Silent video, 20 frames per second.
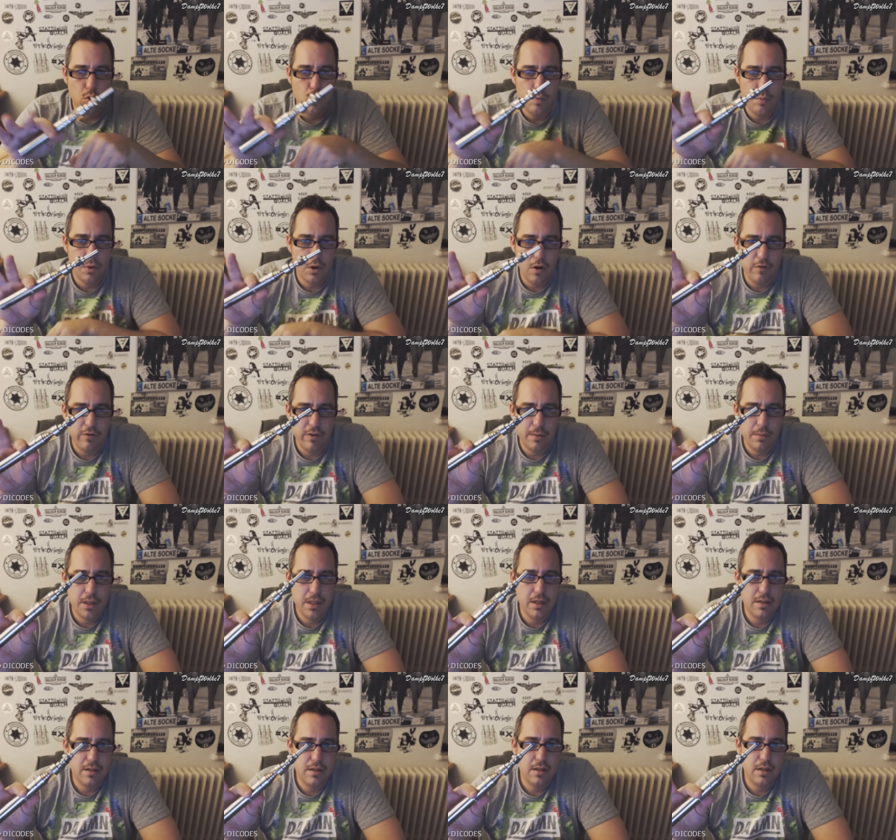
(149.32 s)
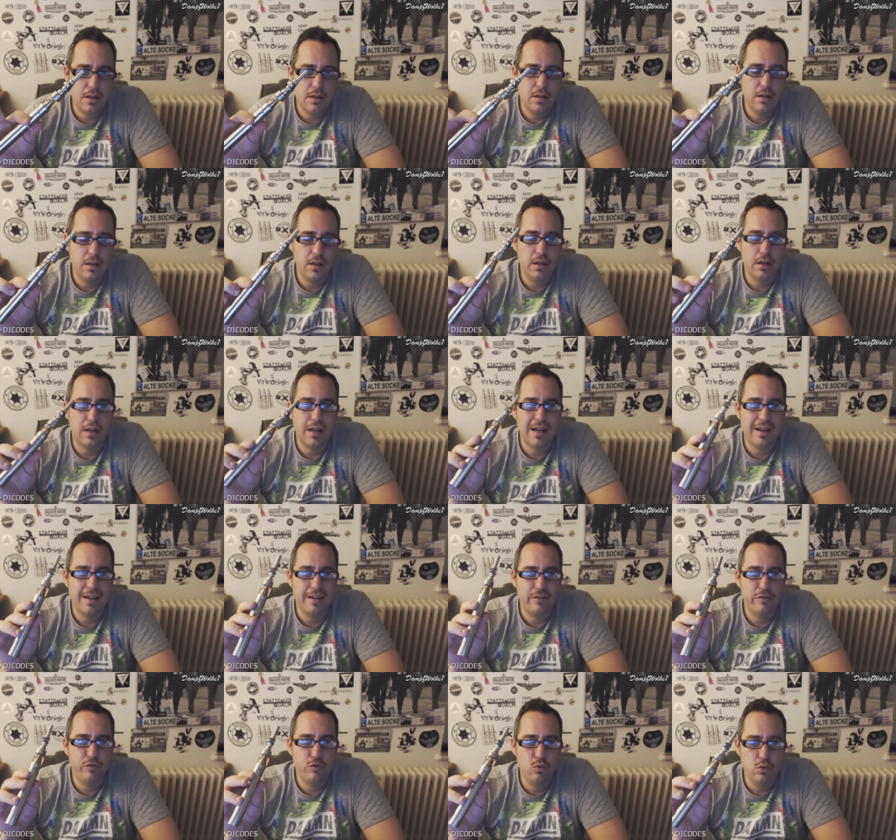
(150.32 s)
Obendrauf habe ich jetzt hier den
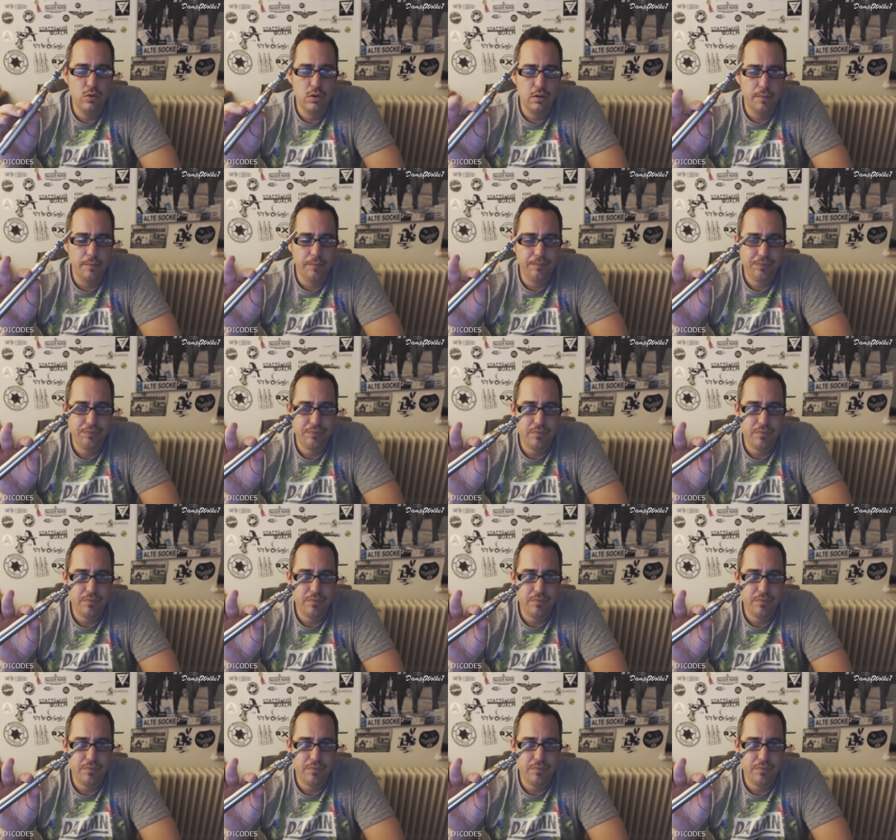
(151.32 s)
Kaifun